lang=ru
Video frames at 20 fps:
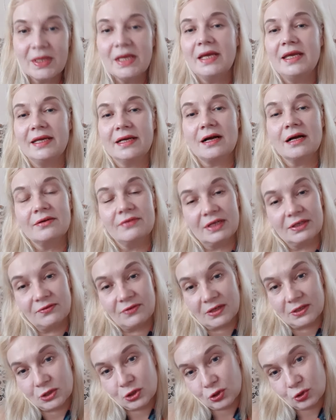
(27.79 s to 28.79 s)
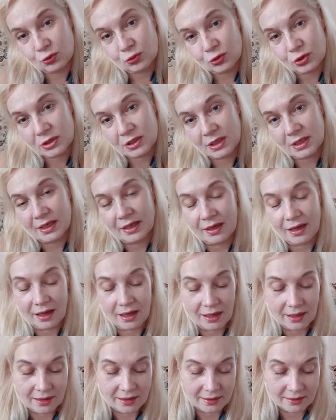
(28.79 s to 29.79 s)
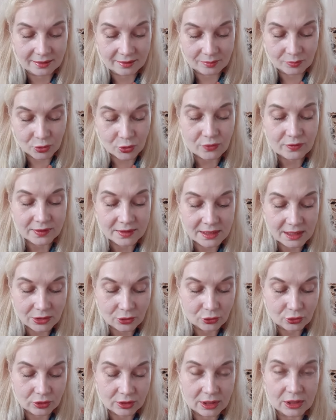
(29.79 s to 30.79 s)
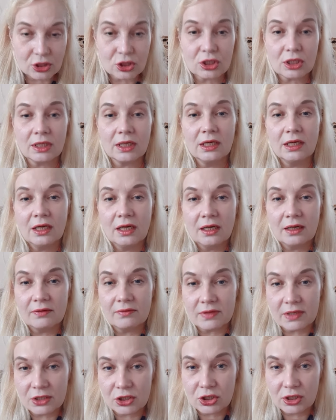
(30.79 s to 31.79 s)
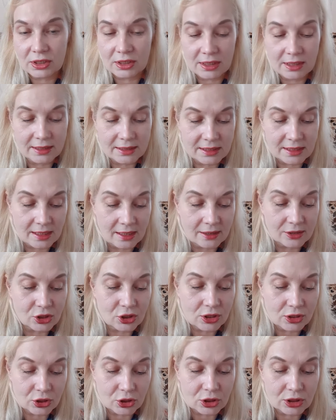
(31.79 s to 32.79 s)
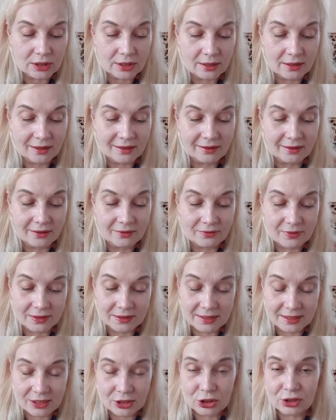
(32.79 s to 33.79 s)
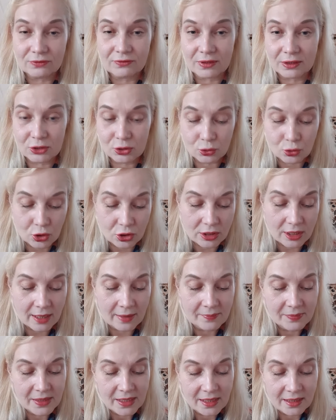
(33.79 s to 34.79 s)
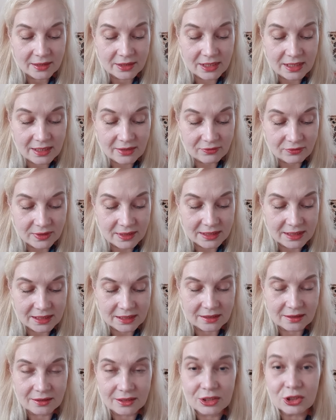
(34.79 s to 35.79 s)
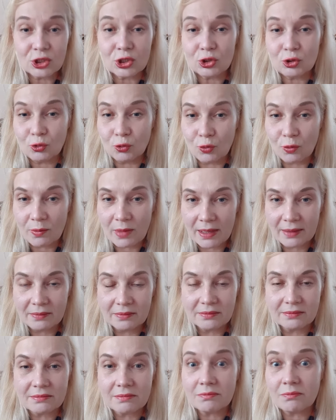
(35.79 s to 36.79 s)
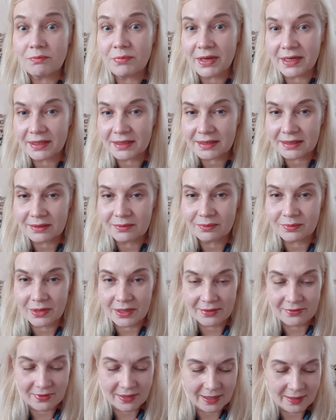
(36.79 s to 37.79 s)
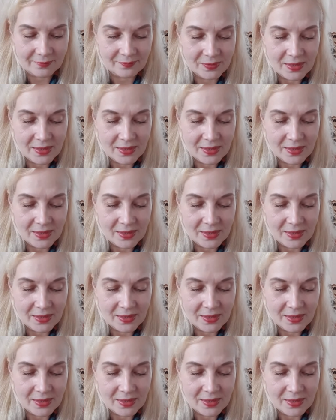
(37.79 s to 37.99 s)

И, как говорят французы, а, брови делают наше выражение лица. Женщина, а, настоящая француженка, не выйдет из дома без бровей.